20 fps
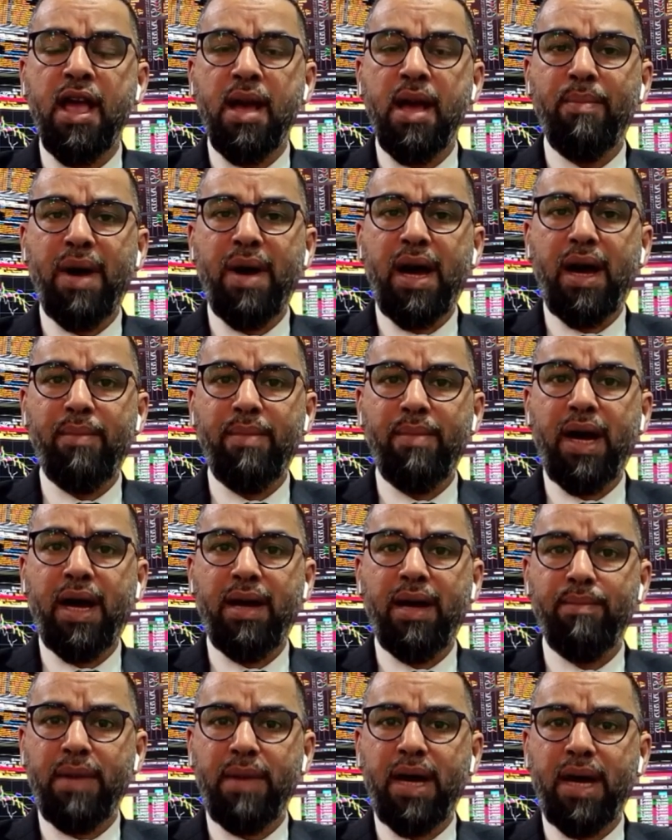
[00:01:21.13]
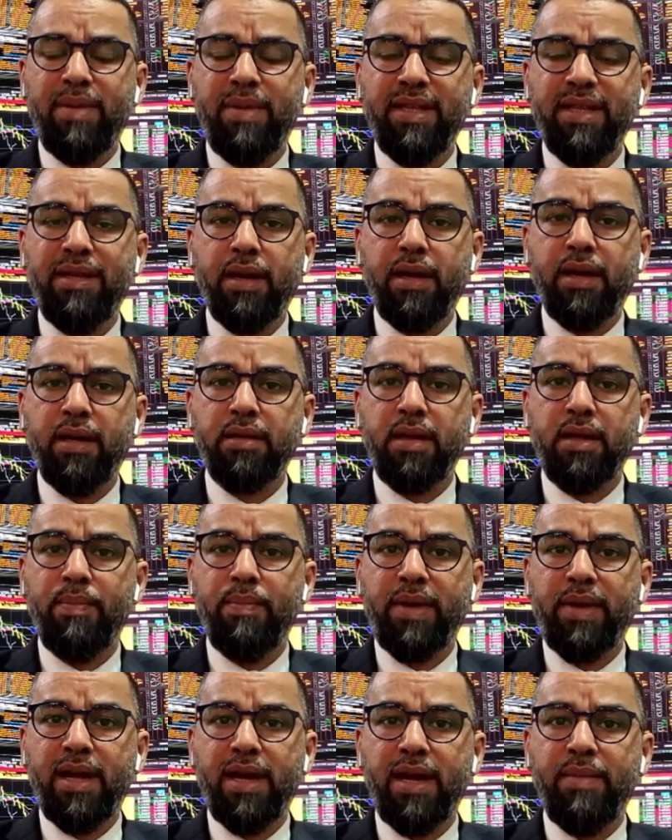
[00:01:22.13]
مع مع مع بدء خطاب
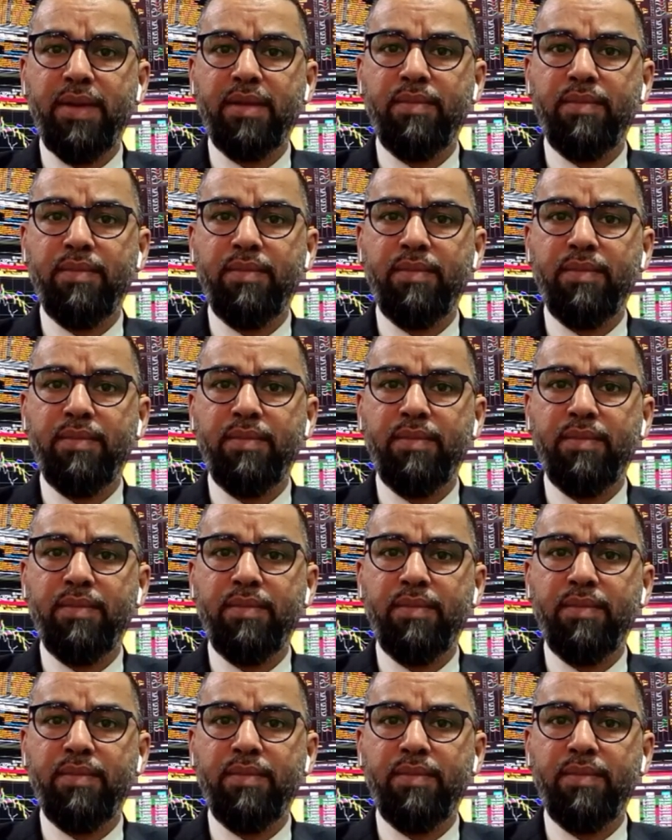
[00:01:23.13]
كلمه